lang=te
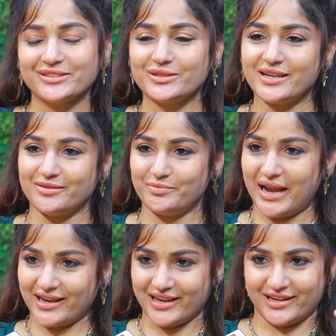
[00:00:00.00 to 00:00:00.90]
సో నేను
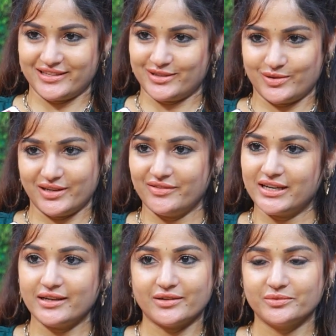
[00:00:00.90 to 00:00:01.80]
బ్లాక్ హెయిర్ వేసుకొని
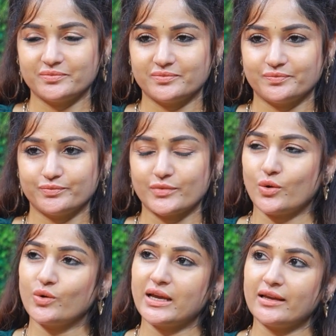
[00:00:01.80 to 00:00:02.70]
వెళ్ళాను
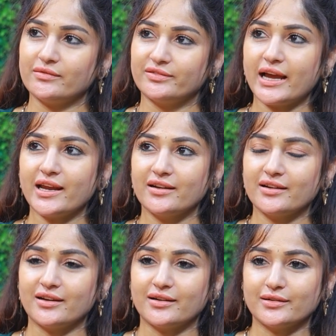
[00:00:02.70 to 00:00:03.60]
ఓకే ఫైన్
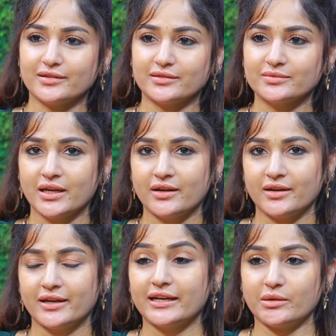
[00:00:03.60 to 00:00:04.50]

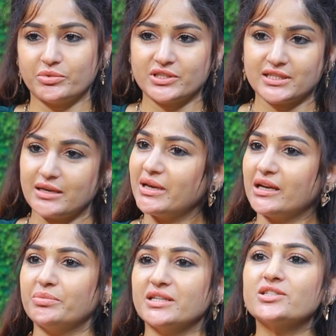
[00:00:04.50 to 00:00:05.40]
రేపు వచ్చేసి
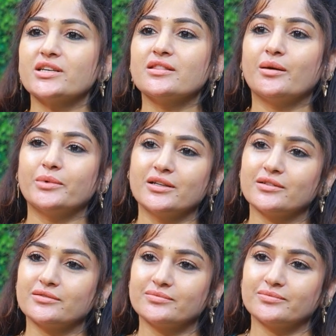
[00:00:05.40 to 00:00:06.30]
మేకప్ టెస్ట్ చేద్దాం
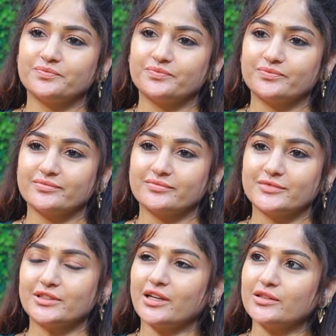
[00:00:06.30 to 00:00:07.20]
అన్నారు
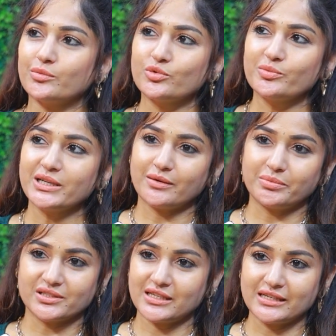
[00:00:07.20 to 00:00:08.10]
సో తర్వాత భూమిక
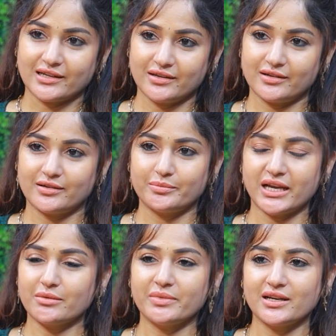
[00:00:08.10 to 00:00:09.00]
పర్సనల్
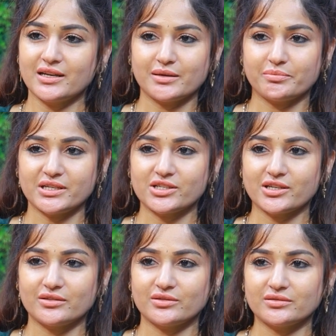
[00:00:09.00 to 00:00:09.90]
మేకప్ మ్యాన్ని
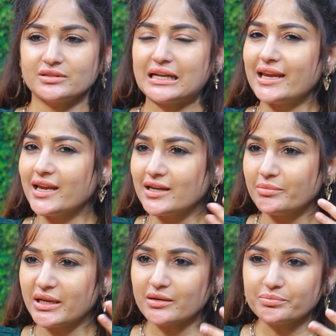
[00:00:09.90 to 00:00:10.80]
పిలిచారు లైట్
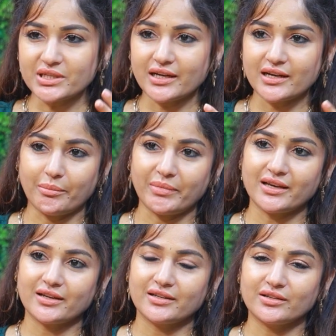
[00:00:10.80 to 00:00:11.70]
మేకప్ చేయండి
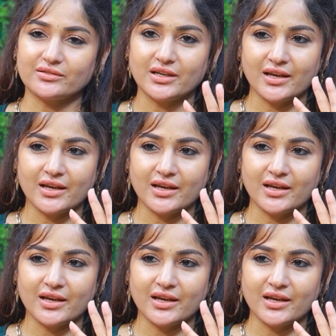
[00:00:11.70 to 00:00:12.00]
అమ్మాయికి అన్నారు